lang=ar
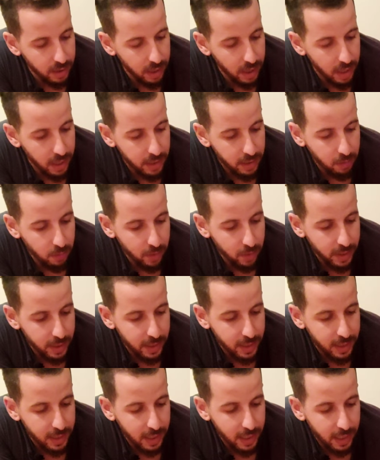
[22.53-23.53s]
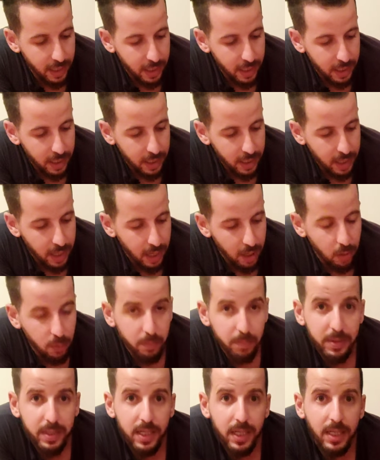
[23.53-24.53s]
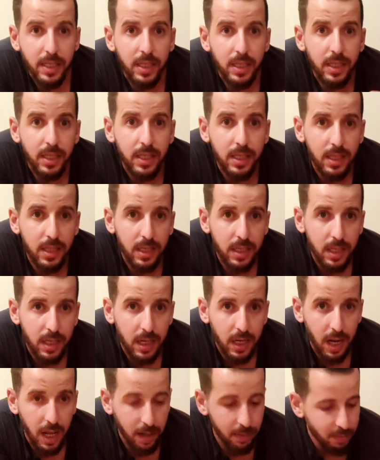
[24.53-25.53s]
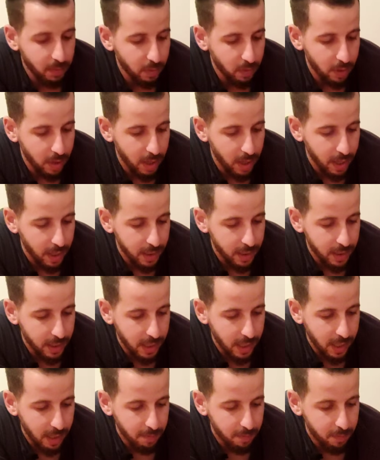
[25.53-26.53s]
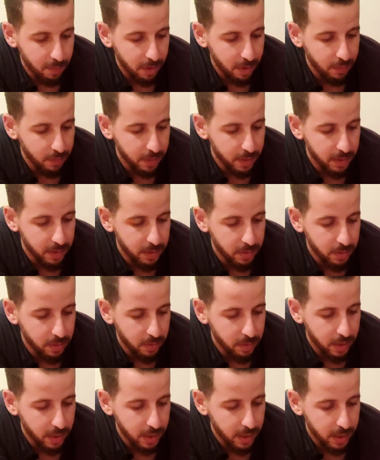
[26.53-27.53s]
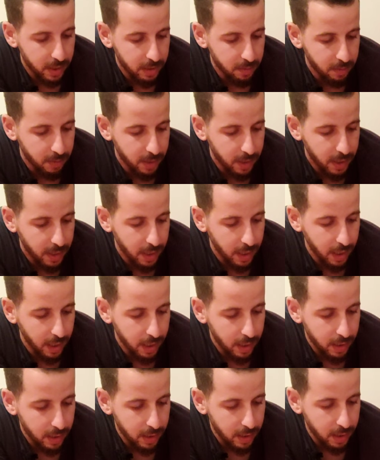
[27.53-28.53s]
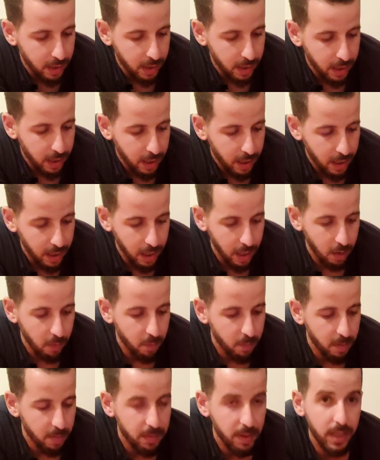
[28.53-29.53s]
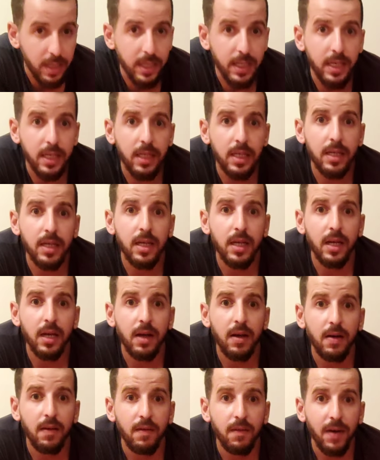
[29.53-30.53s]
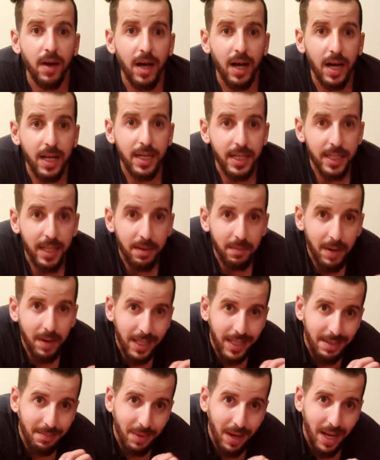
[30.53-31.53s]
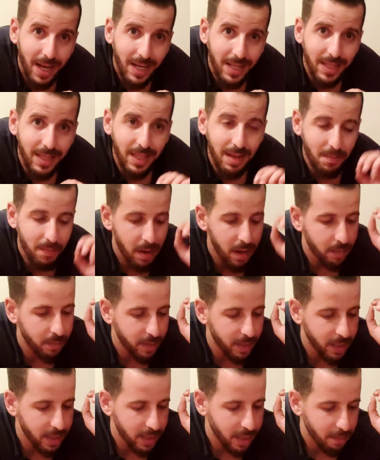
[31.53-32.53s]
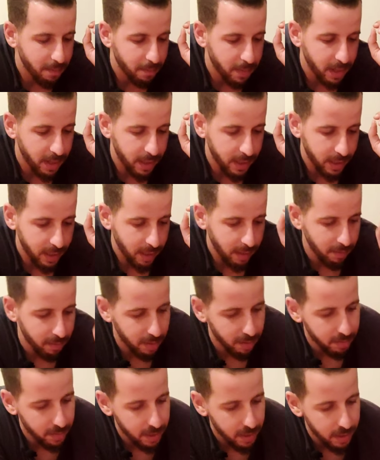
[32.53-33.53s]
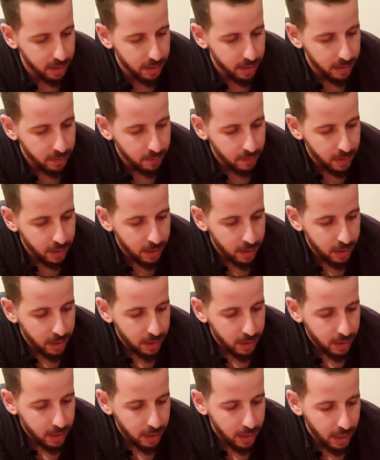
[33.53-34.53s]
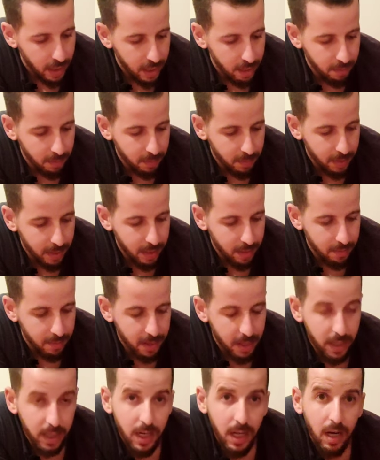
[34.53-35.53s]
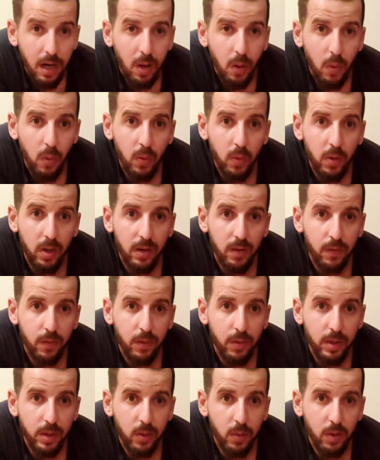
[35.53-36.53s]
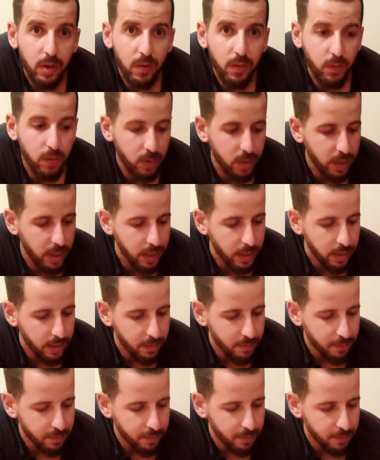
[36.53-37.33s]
هذا وليد ديال الكالوبسات الحمد لله ها انت راه مولفين السورين تبارك الله اللهم بارك فانا دابا غادي نبقى خدام معاهم ايطاب باغ ايطاب دابا كن كنعلمهم غير الماكله والفوني والفولي